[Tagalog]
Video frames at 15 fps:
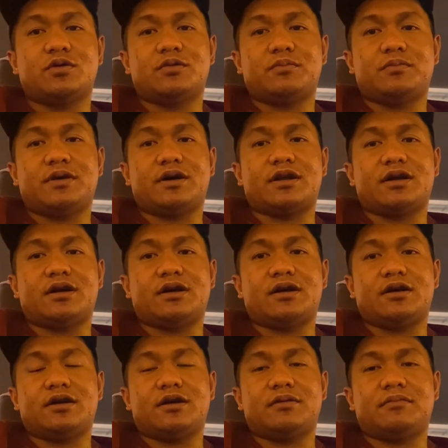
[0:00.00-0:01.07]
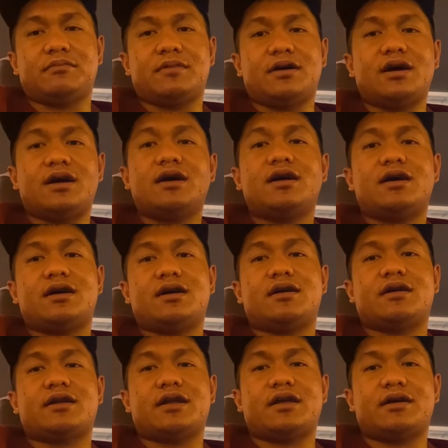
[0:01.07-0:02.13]
para ma
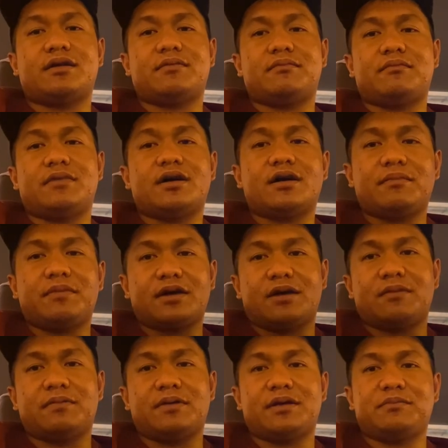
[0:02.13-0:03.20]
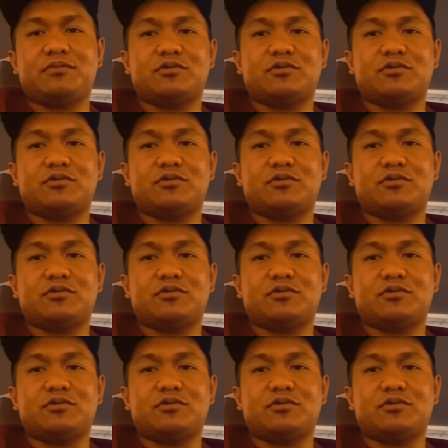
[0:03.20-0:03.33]
syempre makapag-apply po